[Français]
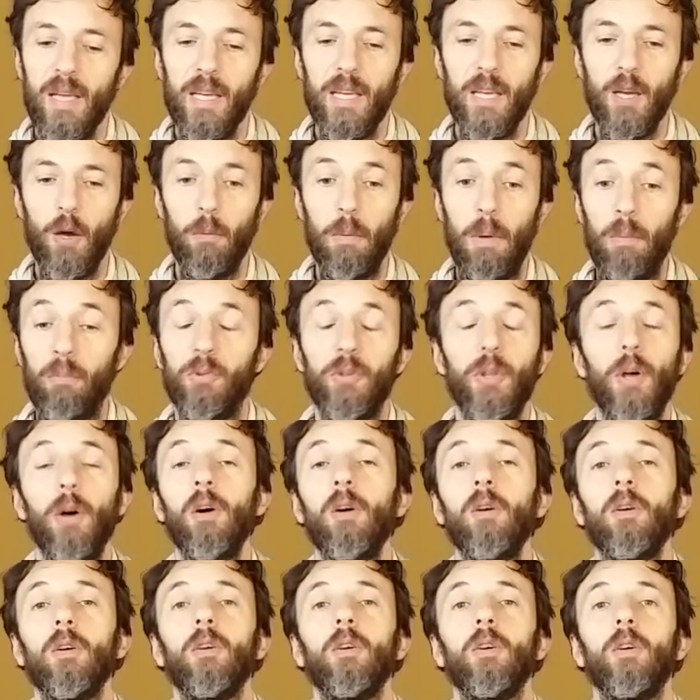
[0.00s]
Et en même
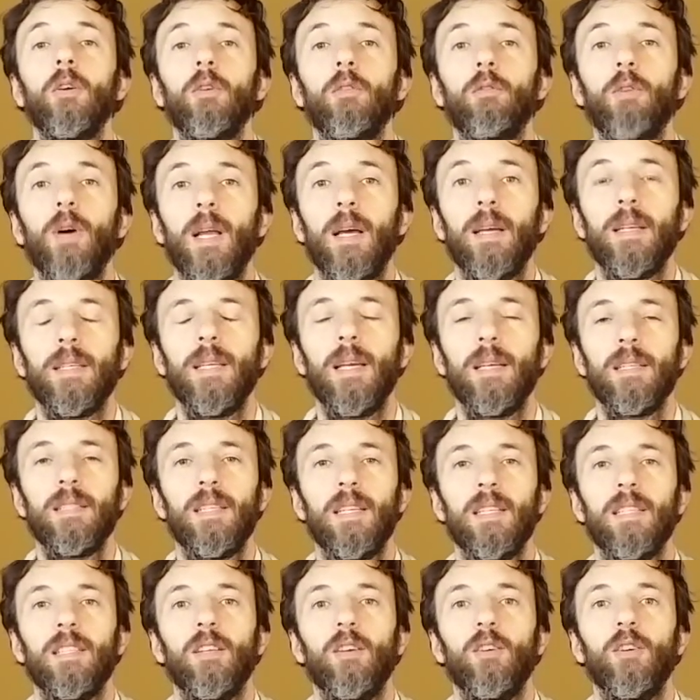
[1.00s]
temps, euh, voilà, il y a
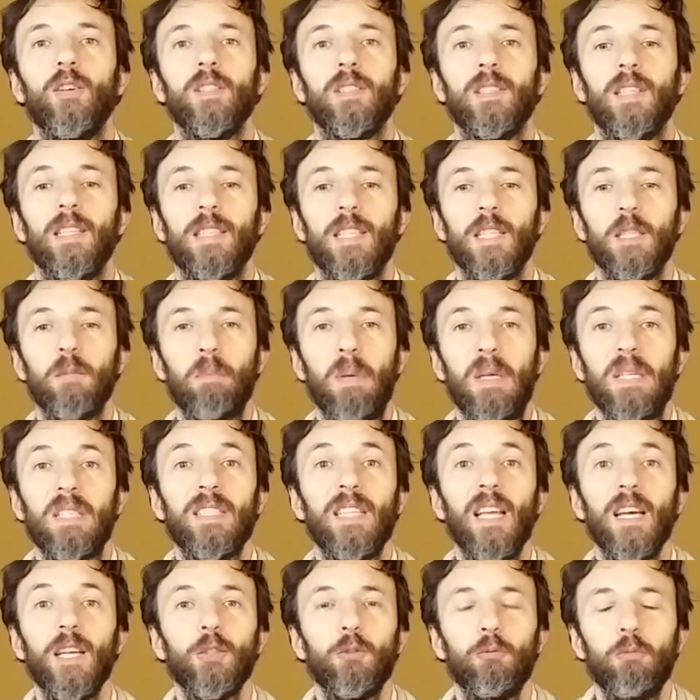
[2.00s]
cette, euh, espèce
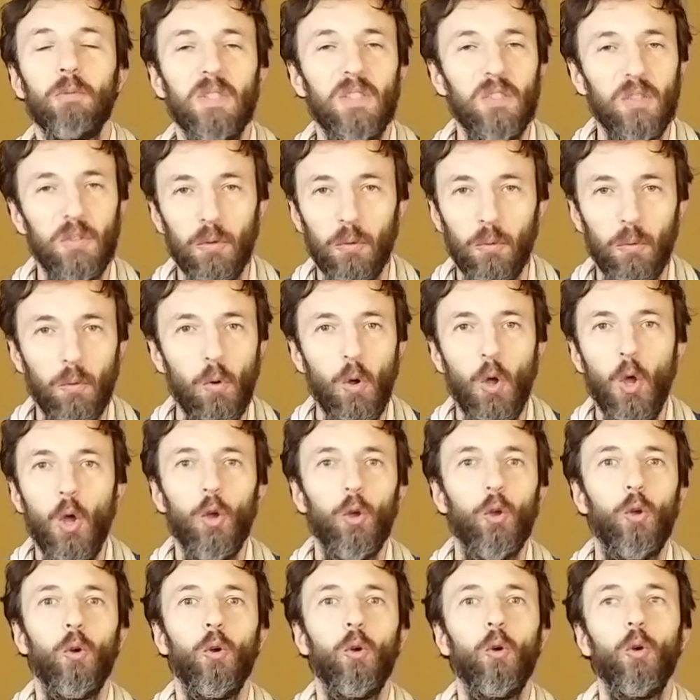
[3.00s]
d'intuition
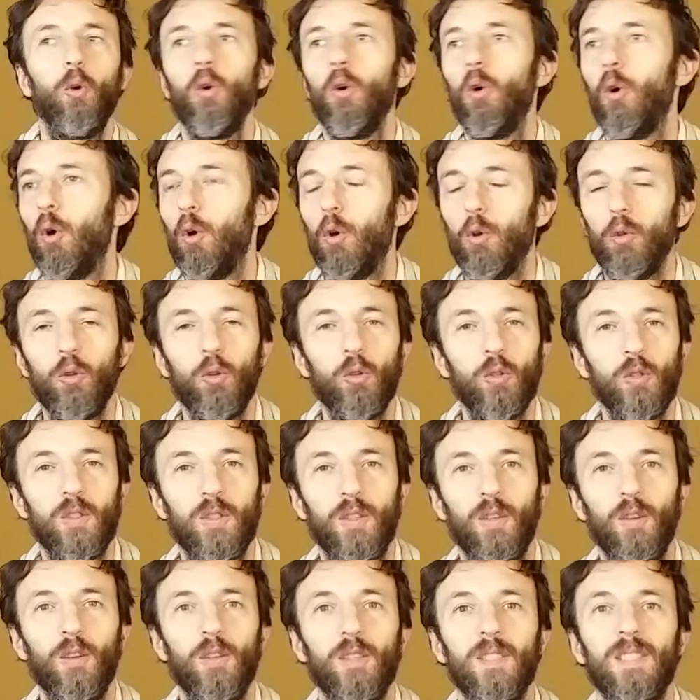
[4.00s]
euh,
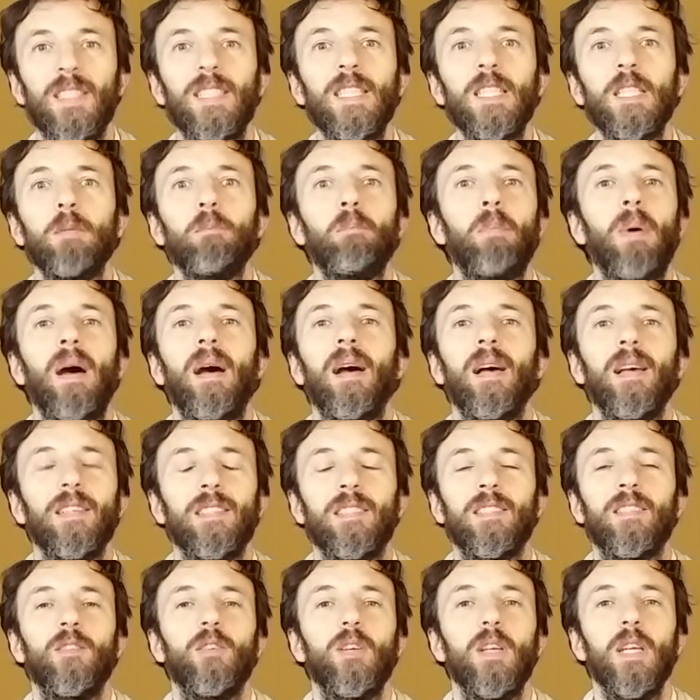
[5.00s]
que, ce qui se
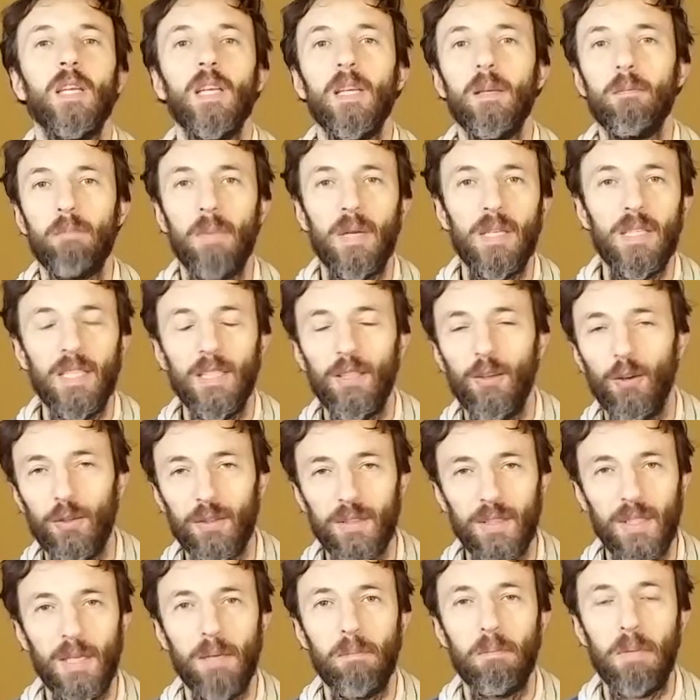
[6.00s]
passe est
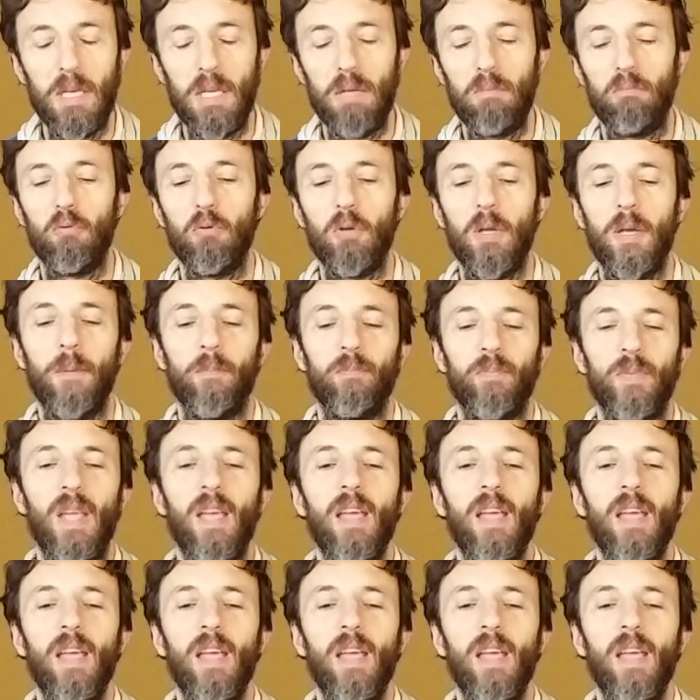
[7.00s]
manigancé, manipulé.